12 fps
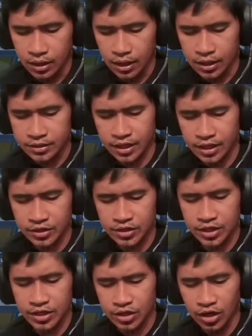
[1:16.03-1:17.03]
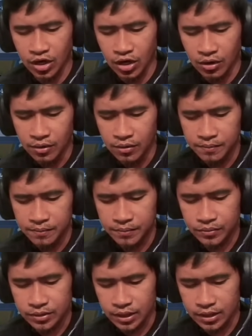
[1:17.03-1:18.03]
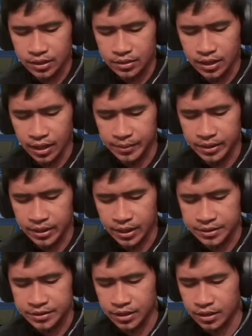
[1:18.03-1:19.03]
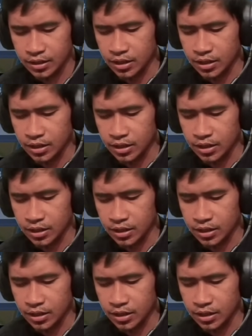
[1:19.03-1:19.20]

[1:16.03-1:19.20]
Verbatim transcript: Alis kayo dito! Ang inang daming cancer